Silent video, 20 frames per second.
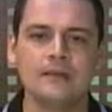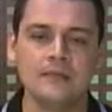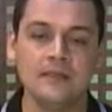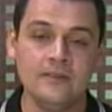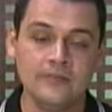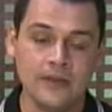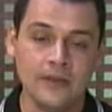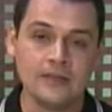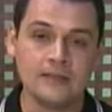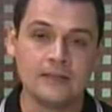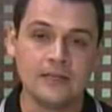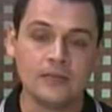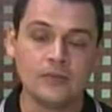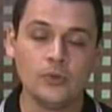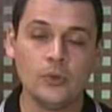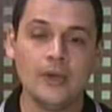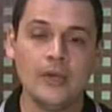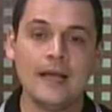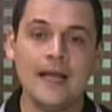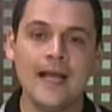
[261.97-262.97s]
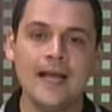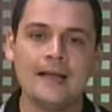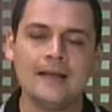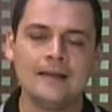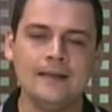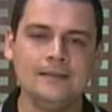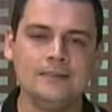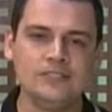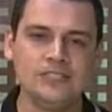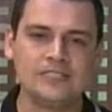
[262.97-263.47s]
enfrentando a
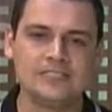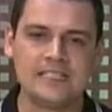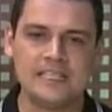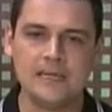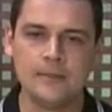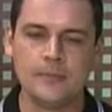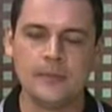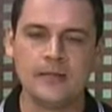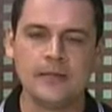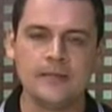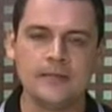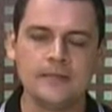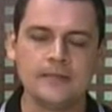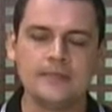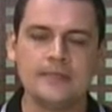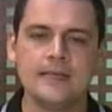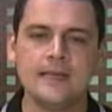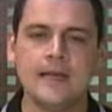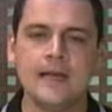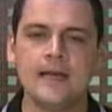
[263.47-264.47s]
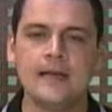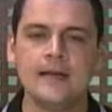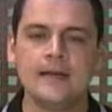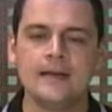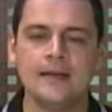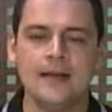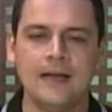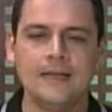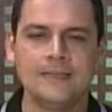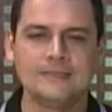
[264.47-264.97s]
grande zebra que é
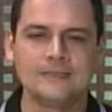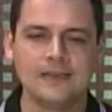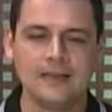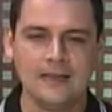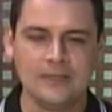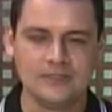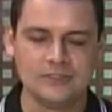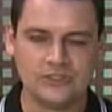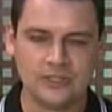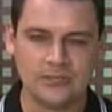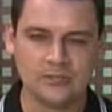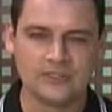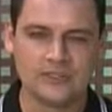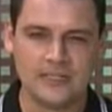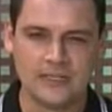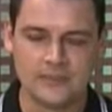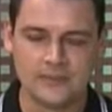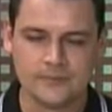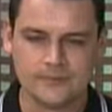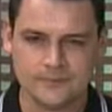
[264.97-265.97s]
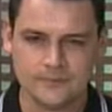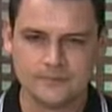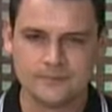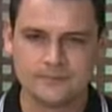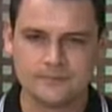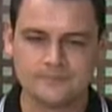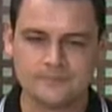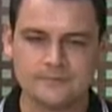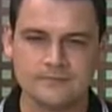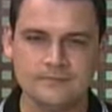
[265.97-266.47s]
a Islândia, Luciano.
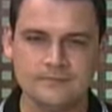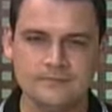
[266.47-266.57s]
Isso